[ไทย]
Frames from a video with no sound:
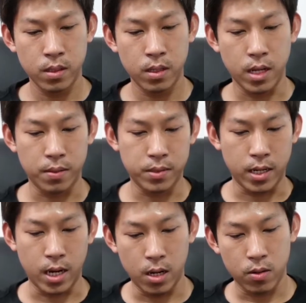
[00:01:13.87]
ครับ จาก
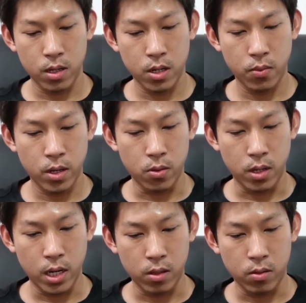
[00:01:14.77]
นั้นเราก็เลือกวิดีโอ
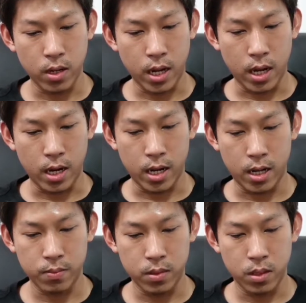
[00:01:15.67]
ที่เราต้องการนะครับ
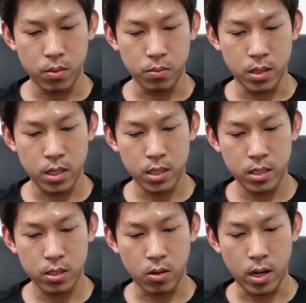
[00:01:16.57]
ตอนนี้ผมจะเลือกทั้ง
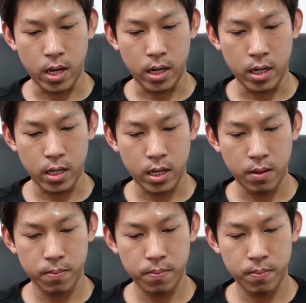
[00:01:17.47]
สองอันนะครับ